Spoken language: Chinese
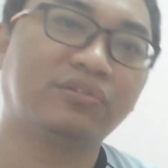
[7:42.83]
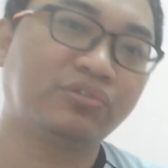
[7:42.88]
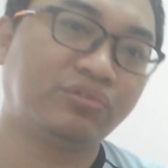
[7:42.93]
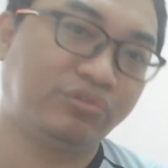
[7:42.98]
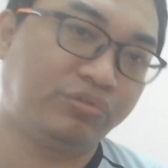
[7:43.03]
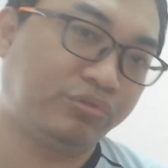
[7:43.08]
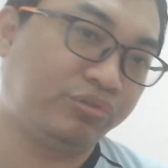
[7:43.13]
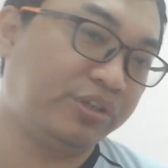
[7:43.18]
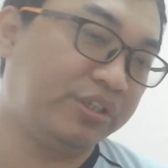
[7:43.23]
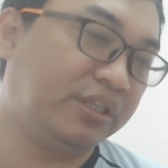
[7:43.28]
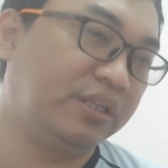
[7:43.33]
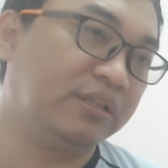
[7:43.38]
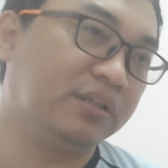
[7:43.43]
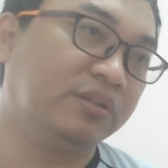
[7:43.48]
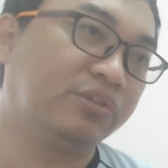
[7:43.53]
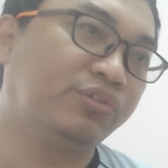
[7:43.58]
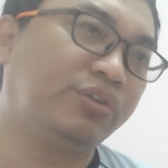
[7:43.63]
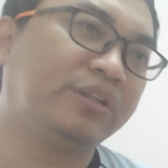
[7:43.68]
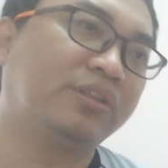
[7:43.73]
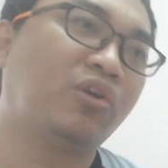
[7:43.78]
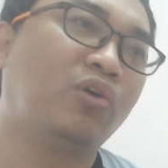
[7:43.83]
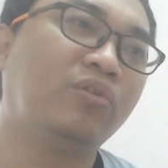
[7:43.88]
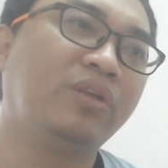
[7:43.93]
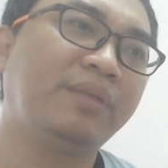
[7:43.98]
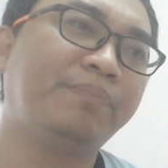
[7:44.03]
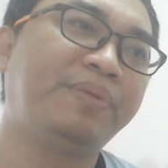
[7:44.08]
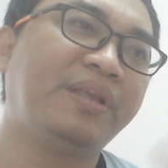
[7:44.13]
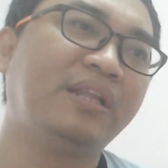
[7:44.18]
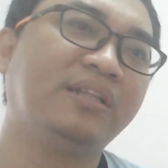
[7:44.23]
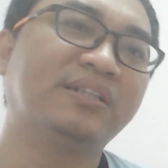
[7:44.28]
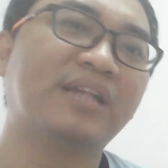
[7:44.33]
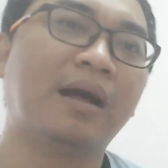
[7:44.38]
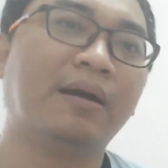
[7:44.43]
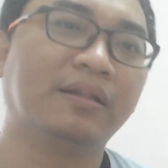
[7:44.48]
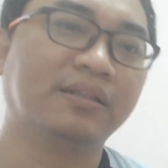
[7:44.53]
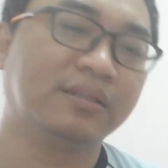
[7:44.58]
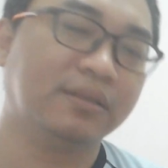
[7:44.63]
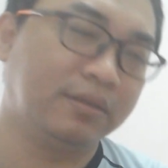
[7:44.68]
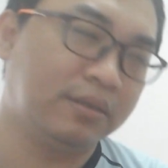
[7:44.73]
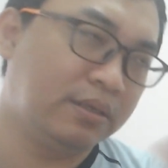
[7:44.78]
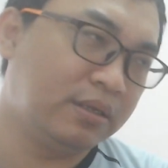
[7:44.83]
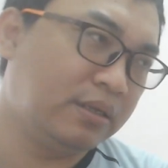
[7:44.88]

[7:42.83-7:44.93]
确定了。所以同一批厂的，